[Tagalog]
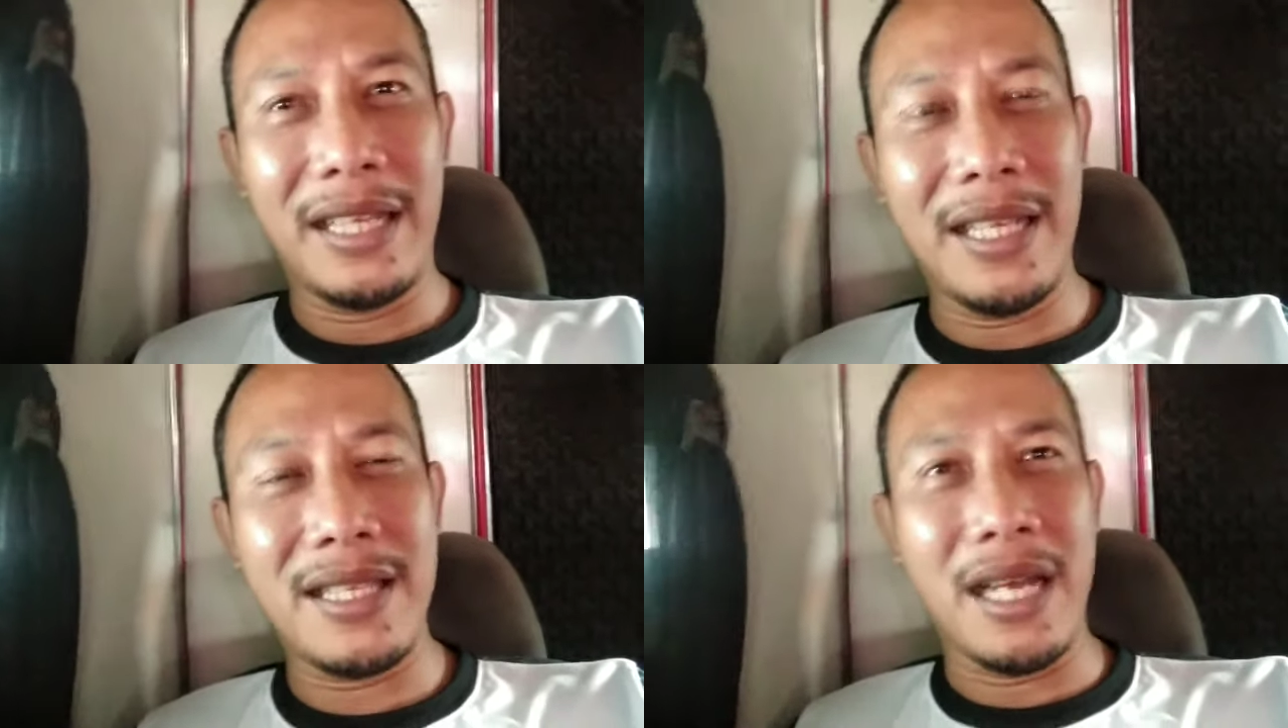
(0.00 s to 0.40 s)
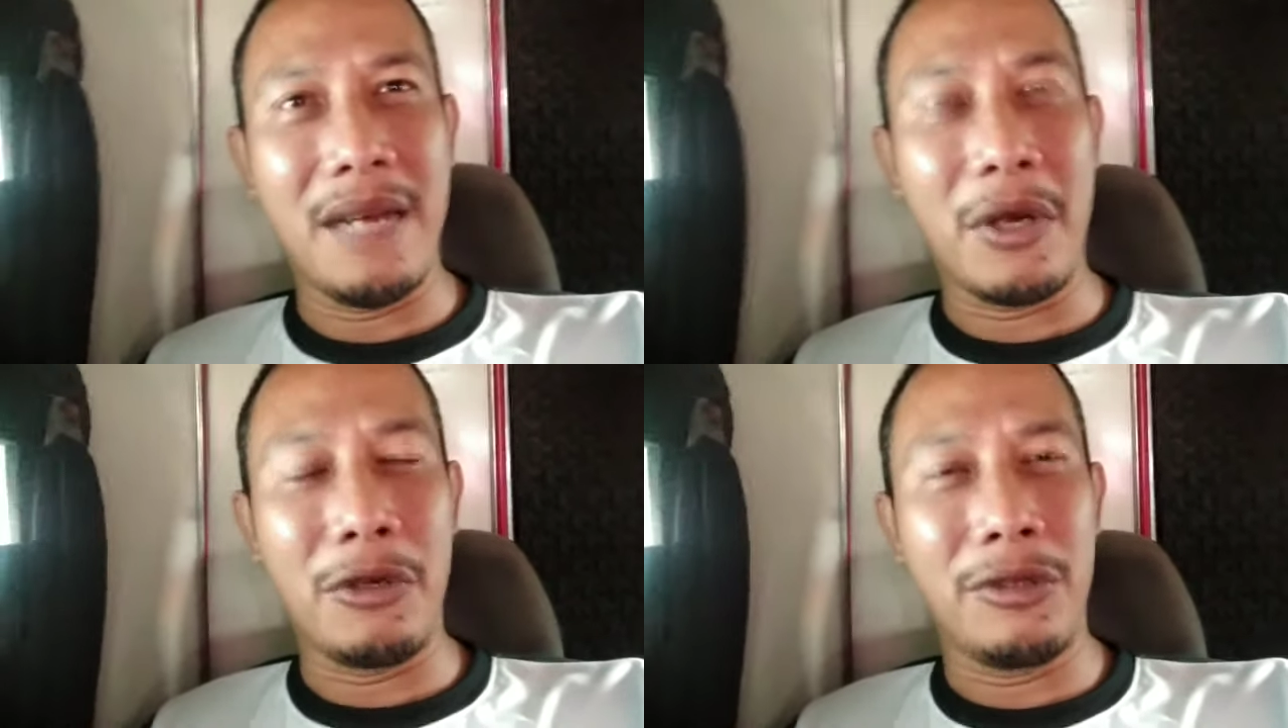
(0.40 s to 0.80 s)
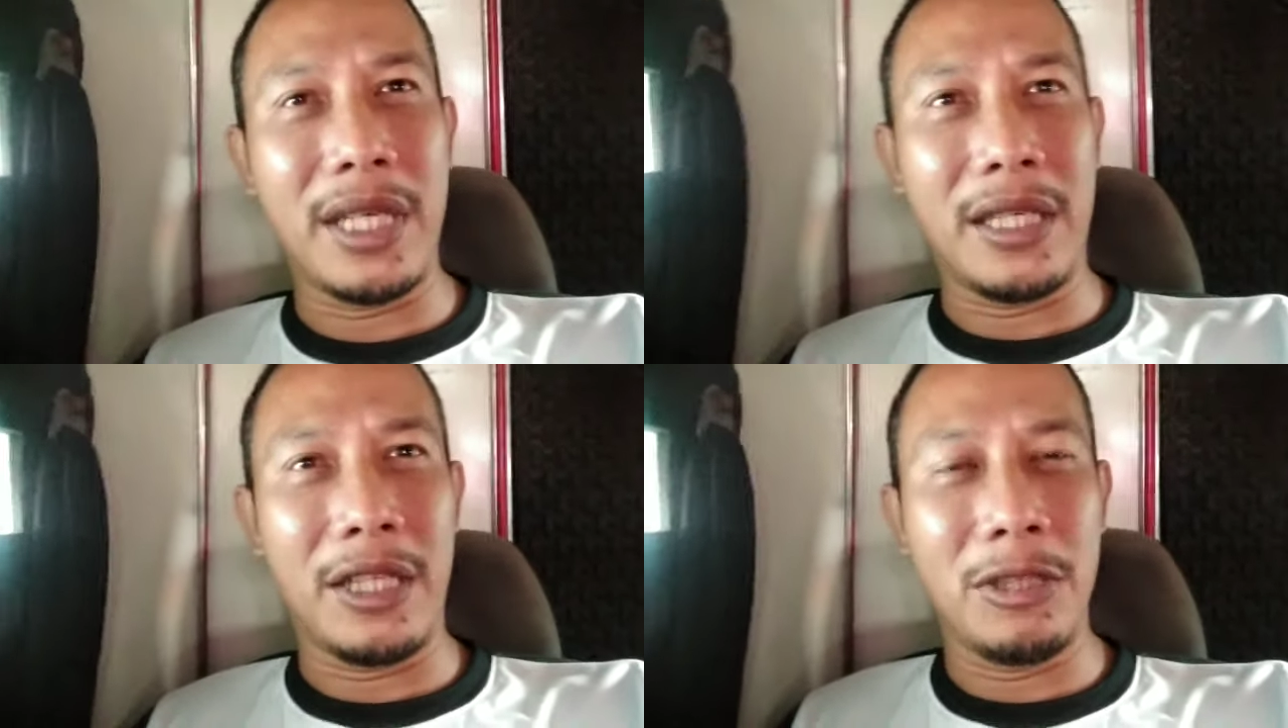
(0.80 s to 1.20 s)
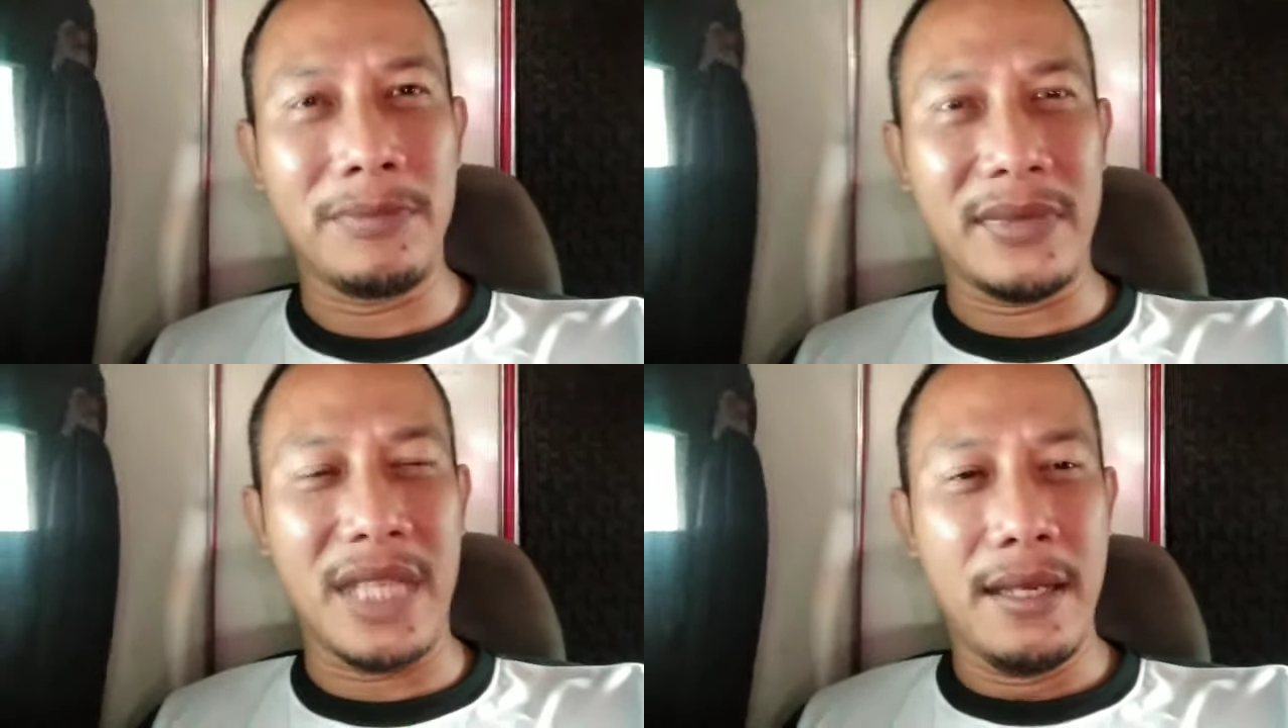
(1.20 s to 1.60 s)
at least uh, makontak na to
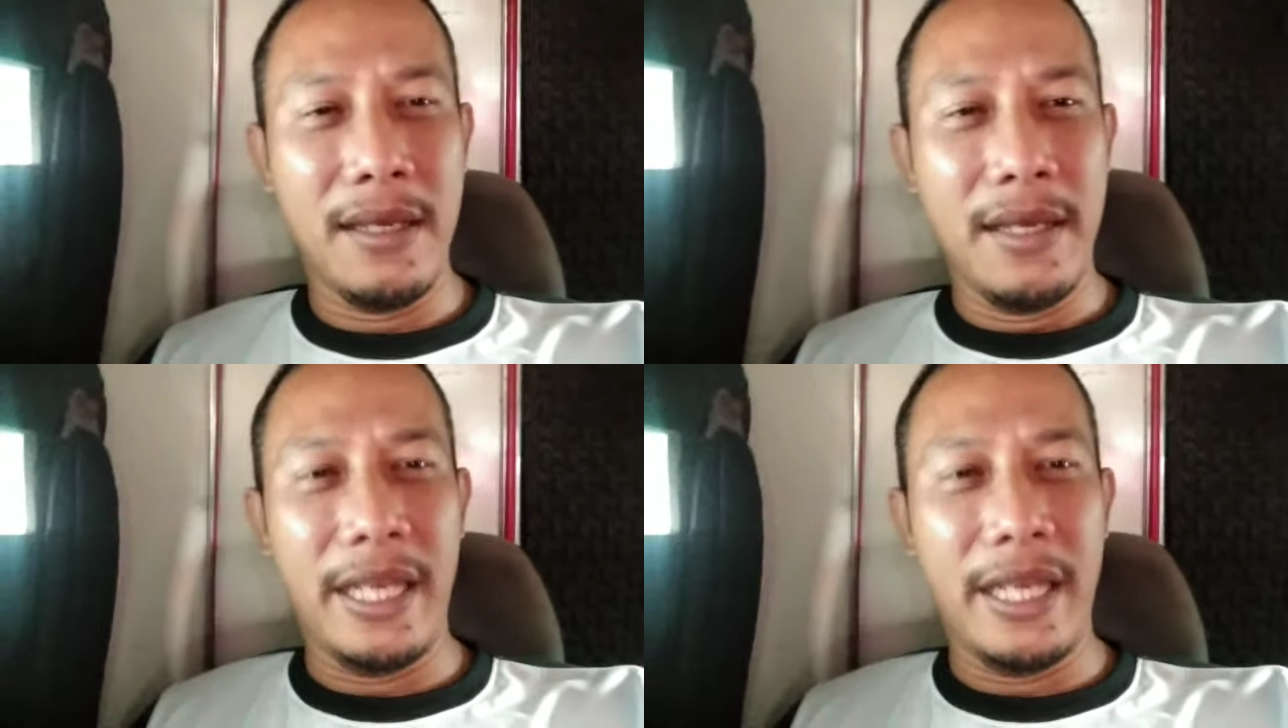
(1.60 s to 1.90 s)
ha